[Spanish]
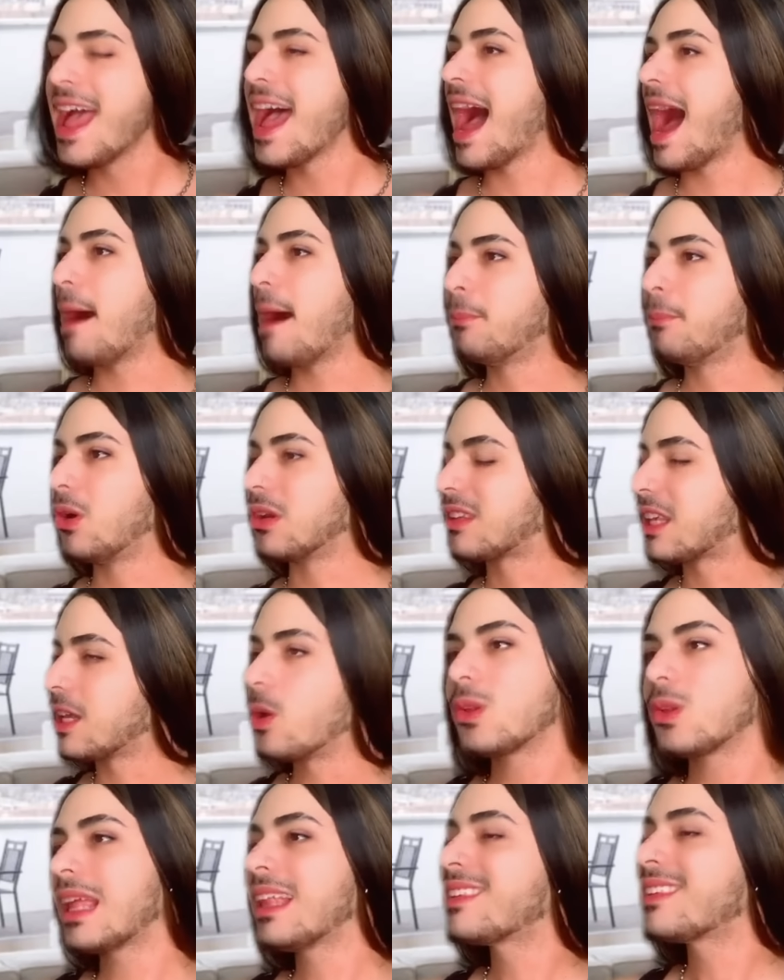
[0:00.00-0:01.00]
Amor, si no
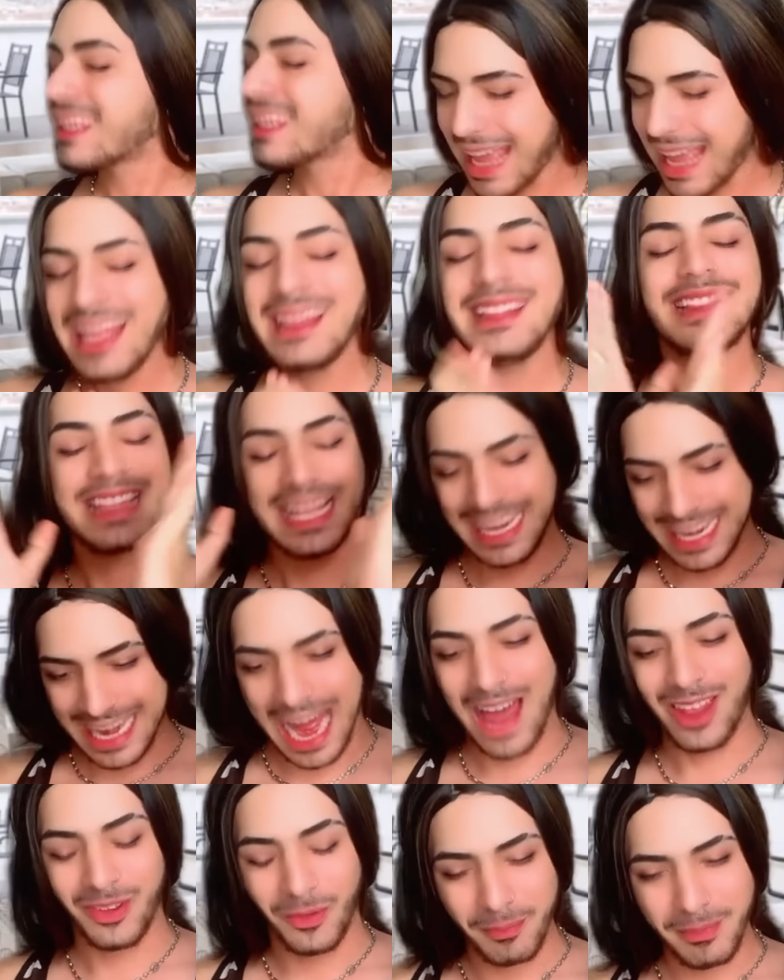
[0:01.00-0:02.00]
te has
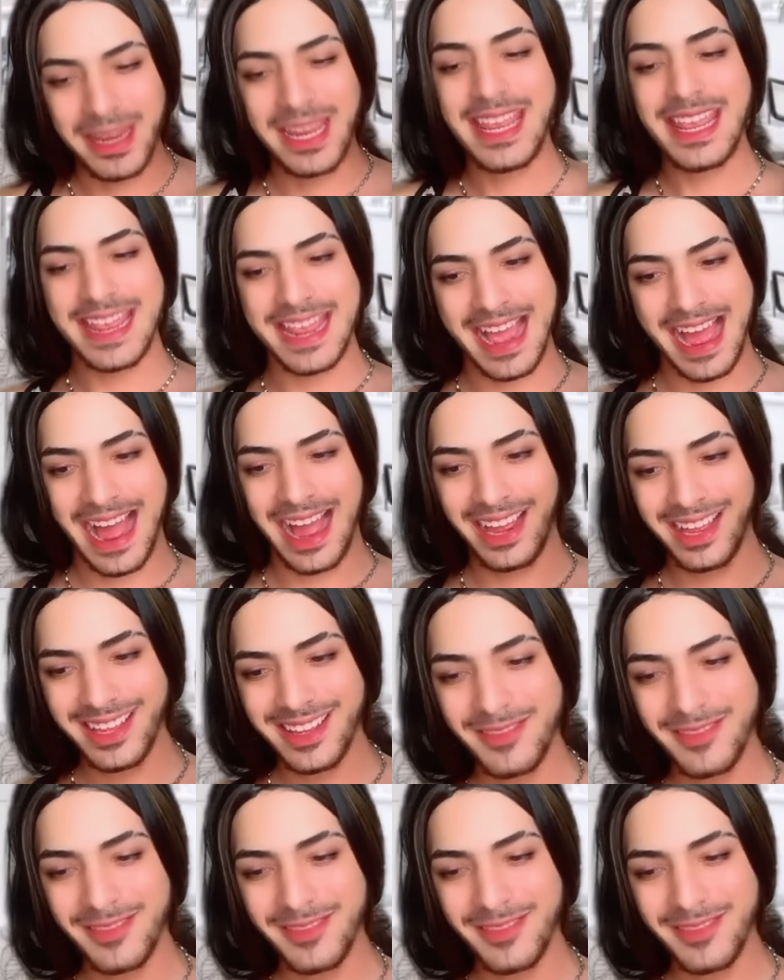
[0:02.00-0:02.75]
enterado, mi hija,